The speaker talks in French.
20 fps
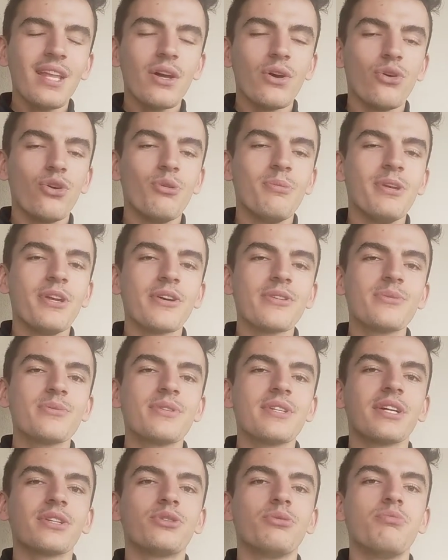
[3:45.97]
le meilleur
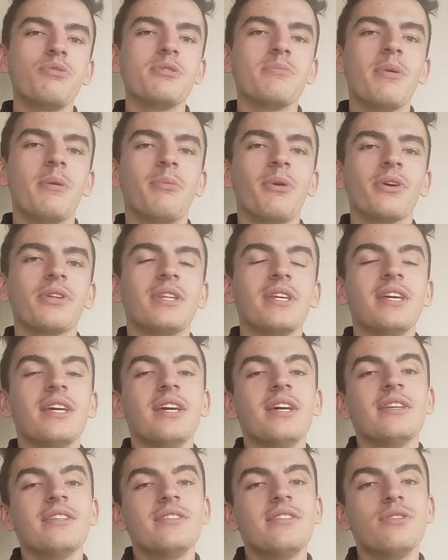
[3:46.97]
soutien que tu puisses m'apporter,
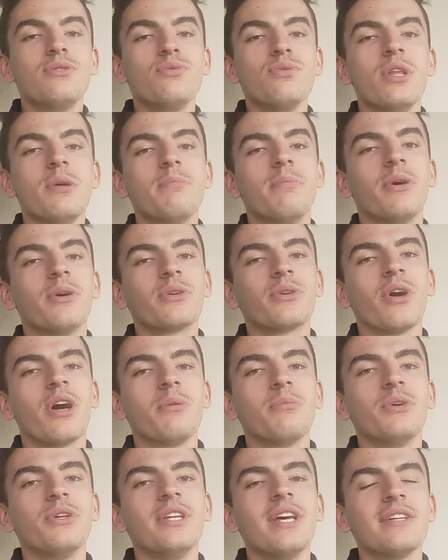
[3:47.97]
si tu n'es pas encore
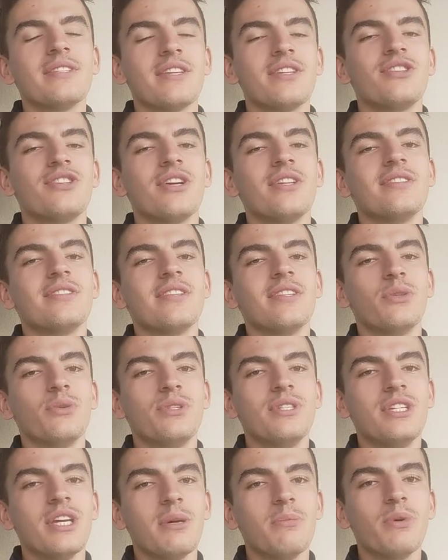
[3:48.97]
abonné à cette chaîne, c'est de
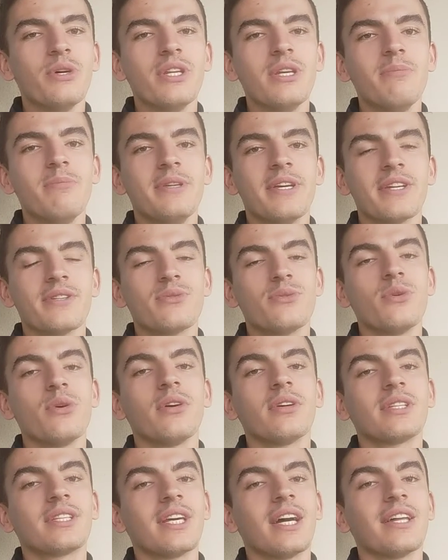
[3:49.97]
t'y abonner bien sûr,
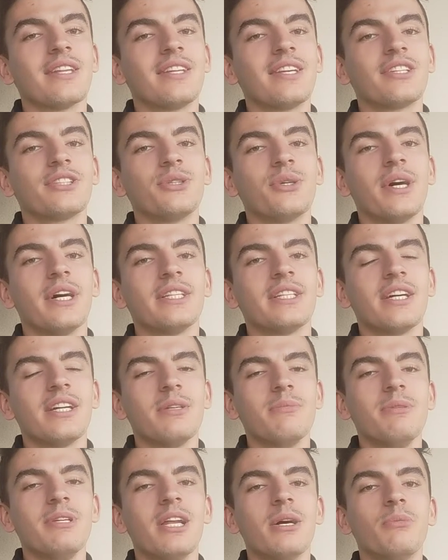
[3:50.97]
car dès que j'aurai atteint les
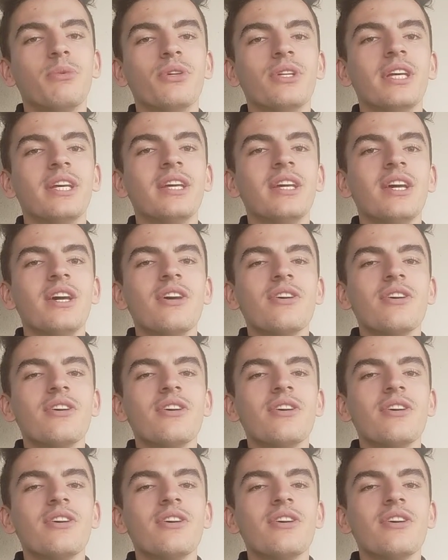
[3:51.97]
1000 abonnés,